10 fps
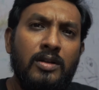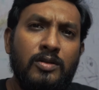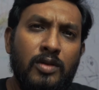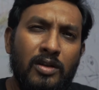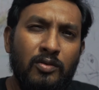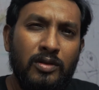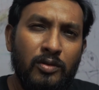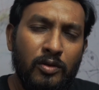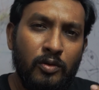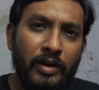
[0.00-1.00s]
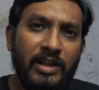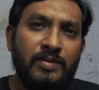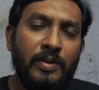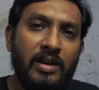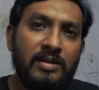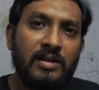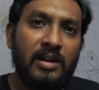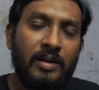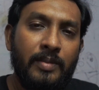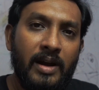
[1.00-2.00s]
ஸோ அது வந்து ஒரு குட் எக்ஸ்பீரியன்ஸாக
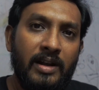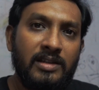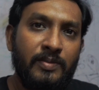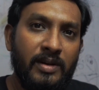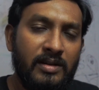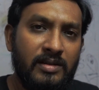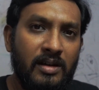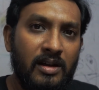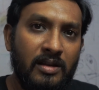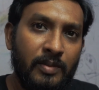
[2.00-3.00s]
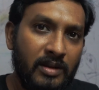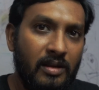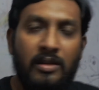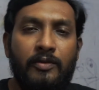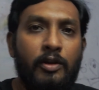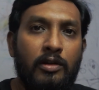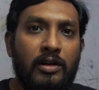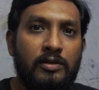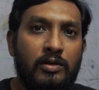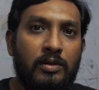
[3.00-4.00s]
இல்லாட்டி பேட் எக்ஸ்பீரியன்ஸாக அதை பற்றி தான் இந்த
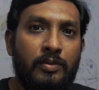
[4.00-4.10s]
வீடியோவில் நான் சொல்ல